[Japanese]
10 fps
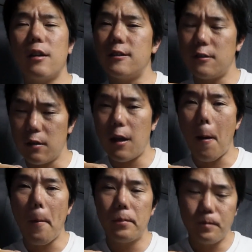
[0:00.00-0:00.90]
たんですよね
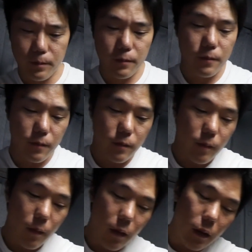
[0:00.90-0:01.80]

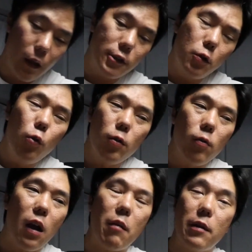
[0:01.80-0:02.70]
な倉
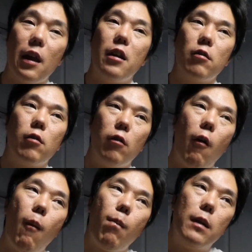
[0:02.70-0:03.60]
庫街みたいなこの